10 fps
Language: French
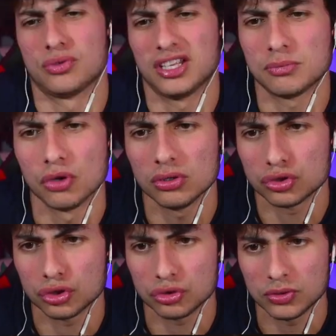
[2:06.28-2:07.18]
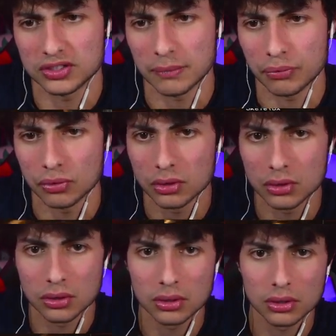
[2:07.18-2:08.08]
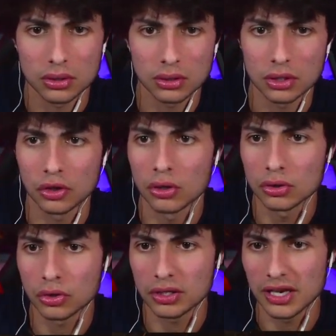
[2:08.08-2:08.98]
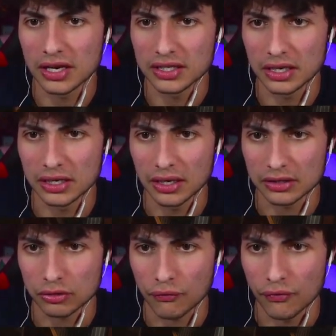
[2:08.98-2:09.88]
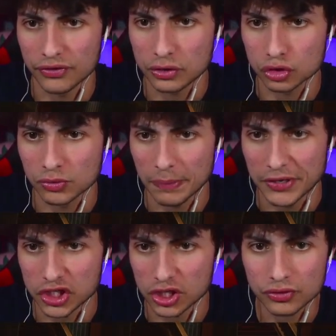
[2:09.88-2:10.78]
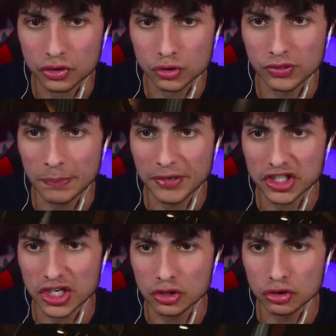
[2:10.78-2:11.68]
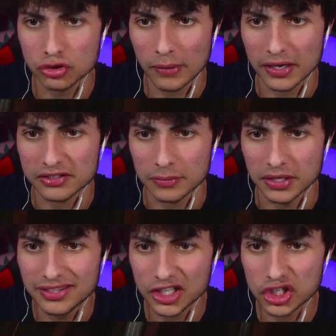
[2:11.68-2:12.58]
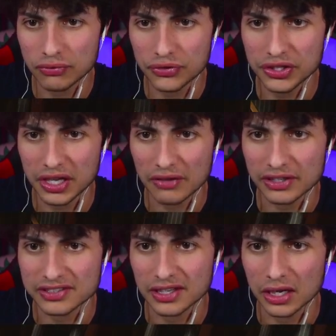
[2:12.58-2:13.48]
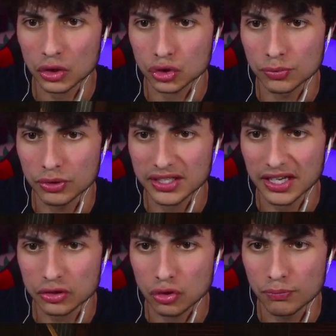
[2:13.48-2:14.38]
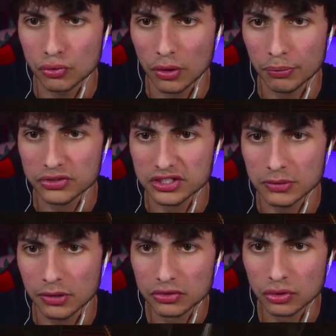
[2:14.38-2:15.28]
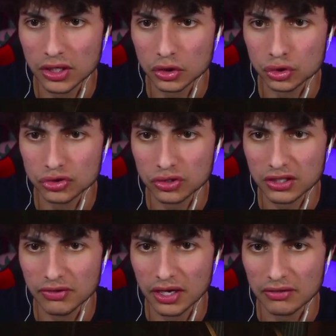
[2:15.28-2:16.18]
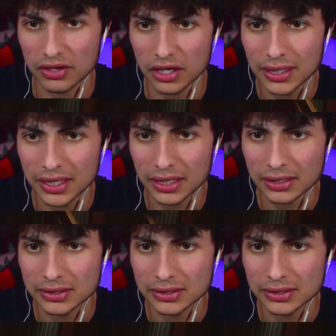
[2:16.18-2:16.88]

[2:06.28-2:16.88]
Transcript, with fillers: honnêtement, je suis un pro. Ah non, il est là, il faut vite que je me dépêche. Vite que je me dépêche, il est juste là-bas, les amis. Dès que j'ai fini avec ça, je me casse le plus loin possible. Parce que là, je sens qu'il va arriver. Allez,